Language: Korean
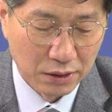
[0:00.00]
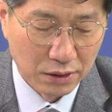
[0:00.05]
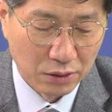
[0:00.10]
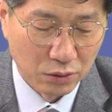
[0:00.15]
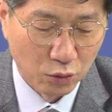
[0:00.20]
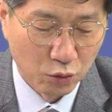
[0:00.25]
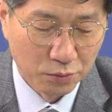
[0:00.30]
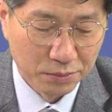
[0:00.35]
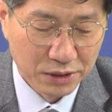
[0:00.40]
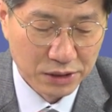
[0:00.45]

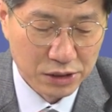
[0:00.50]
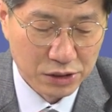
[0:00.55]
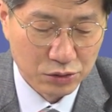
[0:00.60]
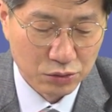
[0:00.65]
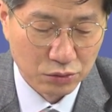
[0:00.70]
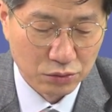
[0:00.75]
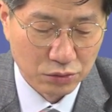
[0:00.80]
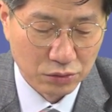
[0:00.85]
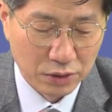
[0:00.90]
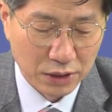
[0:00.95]
호매실
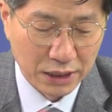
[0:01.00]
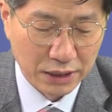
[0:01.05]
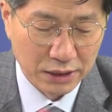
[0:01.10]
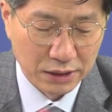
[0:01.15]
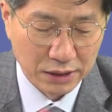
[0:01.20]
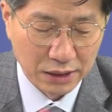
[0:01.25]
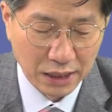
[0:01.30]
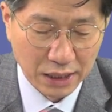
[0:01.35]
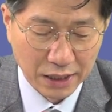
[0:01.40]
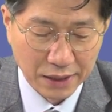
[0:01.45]
쪽으로
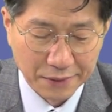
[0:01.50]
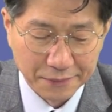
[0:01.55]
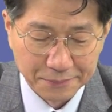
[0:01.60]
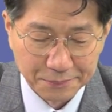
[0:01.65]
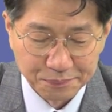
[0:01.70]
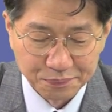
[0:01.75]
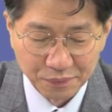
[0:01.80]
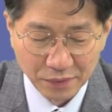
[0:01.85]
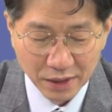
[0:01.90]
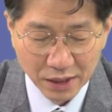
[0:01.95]
가는데
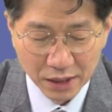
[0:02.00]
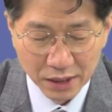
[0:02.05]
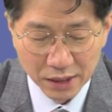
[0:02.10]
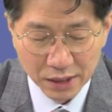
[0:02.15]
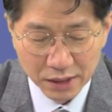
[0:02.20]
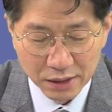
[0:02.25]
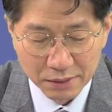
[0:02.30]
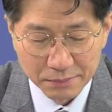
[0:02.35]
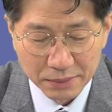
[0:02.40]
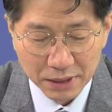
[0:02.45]

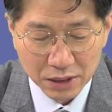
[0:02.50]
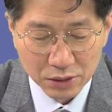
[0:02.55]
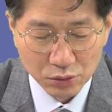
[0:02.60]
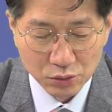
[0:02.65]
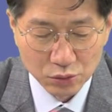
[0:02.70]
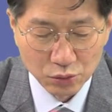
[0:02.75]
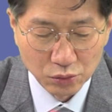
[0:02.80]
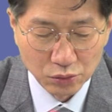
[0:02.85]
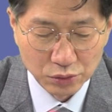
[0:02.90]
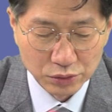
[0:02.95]

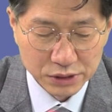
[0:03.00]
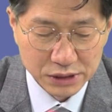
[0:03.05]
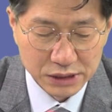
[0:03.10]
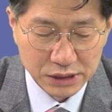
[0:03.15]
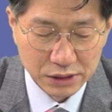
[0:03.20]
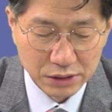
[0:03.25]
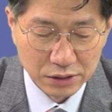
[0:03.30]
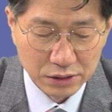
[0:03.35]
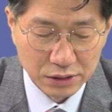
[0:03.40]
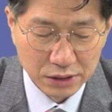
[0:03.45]
바로 요
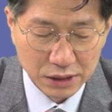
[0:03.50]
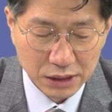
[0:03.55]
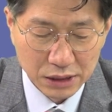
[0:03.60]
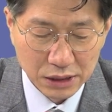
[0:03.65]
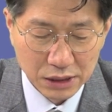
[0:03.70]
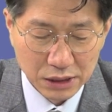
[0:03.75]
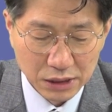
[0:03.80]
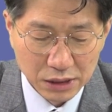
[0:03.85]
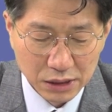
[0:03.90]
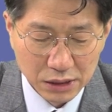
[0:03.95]

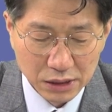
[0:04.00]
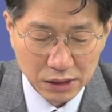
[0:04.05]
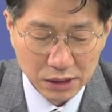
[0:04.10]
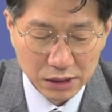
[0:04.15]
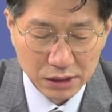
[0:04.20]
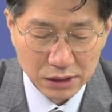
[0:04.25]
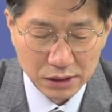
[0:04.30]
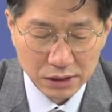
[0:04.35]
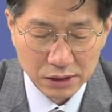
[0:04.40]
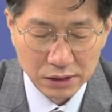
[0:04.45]
지역이
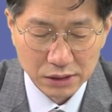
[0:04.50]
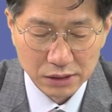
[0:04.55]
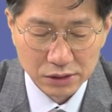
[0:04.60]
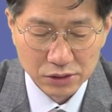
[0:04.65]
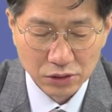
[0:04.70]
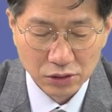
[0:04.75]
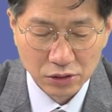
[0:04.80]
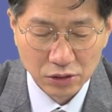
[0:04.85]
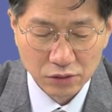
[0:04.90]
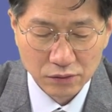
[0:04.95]
이
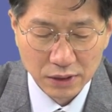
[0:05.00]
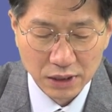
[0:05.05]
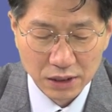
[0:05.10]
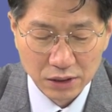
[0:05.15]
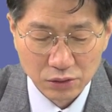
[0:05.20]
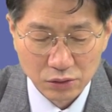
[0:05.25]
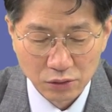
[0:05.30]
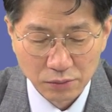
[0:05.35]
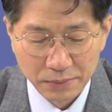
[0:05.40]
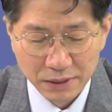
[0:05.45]

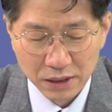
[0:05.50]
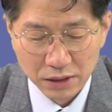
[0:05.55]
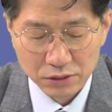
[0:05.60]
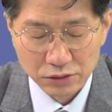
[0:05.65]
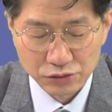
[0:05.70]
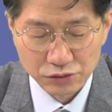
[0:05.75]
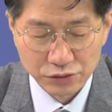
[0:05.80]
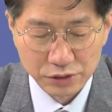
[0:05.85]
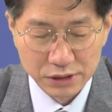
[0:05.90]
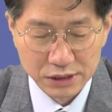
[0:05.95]
서광교
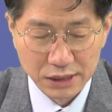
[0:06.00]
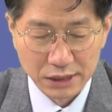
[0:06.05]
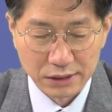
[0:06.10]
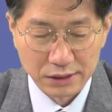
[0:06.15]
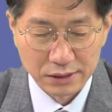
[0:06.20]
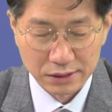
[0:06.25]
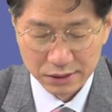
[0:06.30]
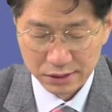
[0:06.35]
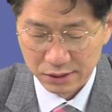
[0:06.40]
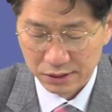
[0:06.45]
파크 스위첸,